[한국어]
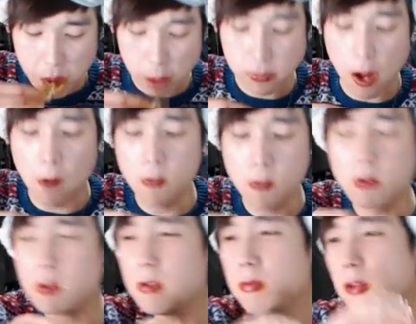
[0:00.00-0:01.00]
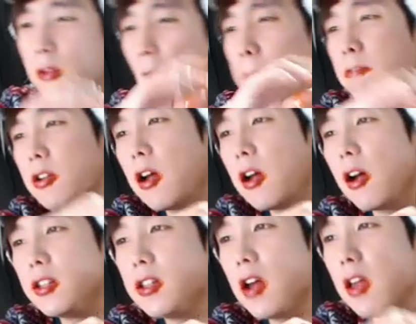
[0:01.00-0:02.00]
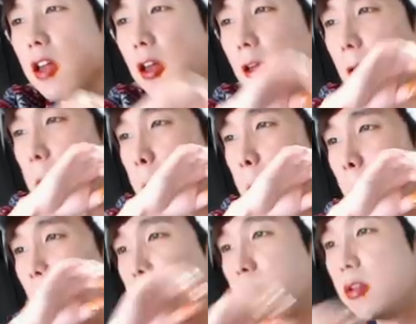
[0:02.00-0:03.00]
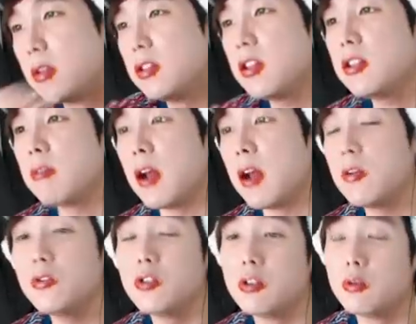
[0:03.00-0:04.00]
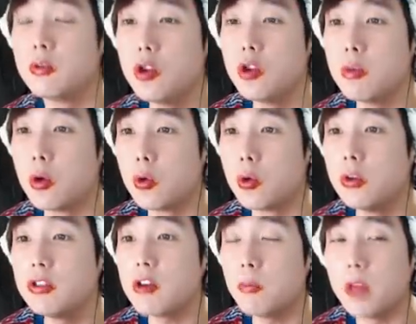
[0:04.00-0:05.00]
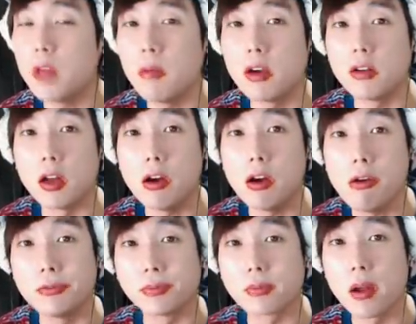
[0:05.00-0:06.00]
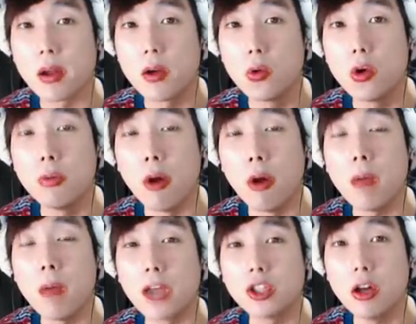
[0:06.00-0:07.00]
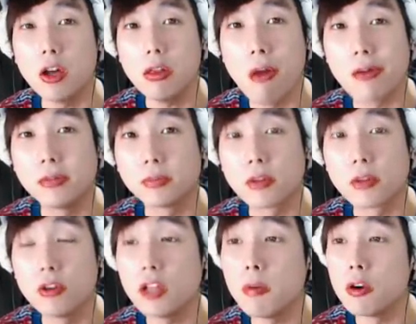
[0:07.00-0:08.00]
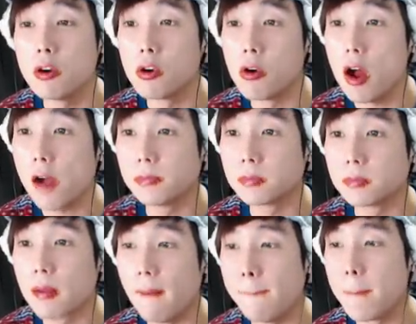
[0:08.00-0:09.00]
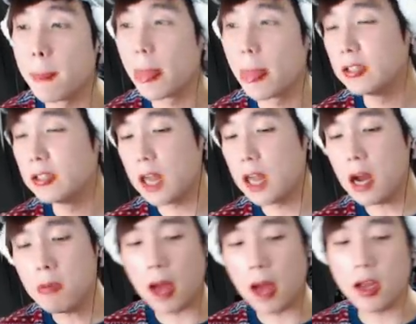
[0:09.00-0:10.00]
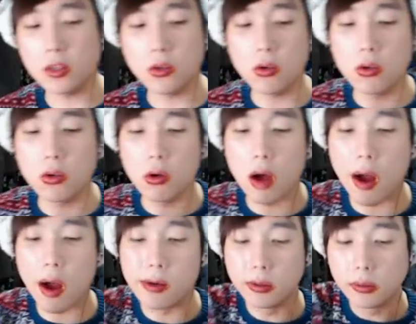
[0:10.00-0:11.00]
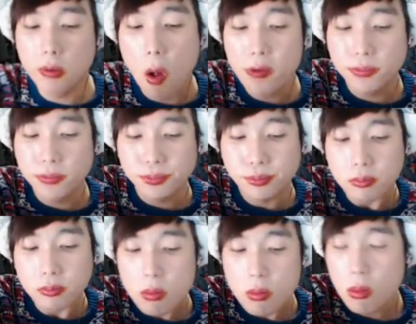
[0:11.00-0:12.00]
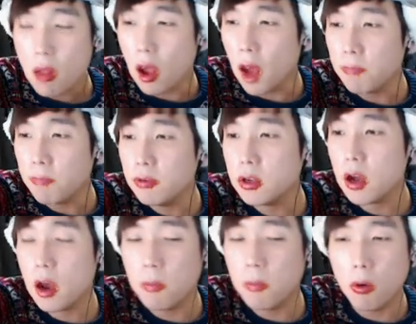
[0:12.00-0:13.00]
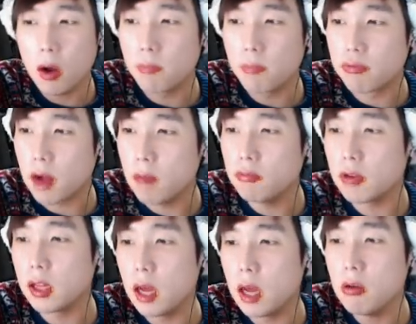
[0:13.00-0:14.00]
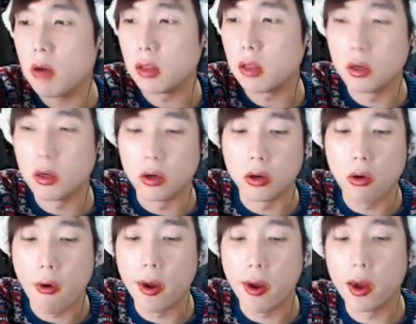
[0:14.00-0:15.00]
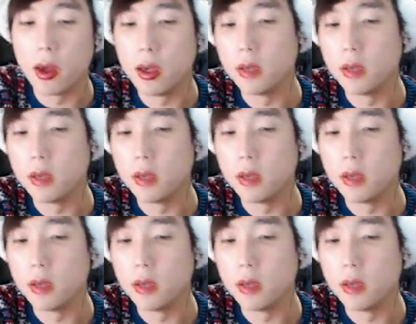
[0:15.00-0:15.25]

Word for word: 아. 오늘 여러분들 아프리카가 이상해 니네들 말로는 오늘 뭐 롤드컵 때문에 그래요 롤 멸망전 그것 때문에 그런 거야 음. 사람이 많아져서 그런가 아프리카가 뭔가 불안불안한 것 같아요 예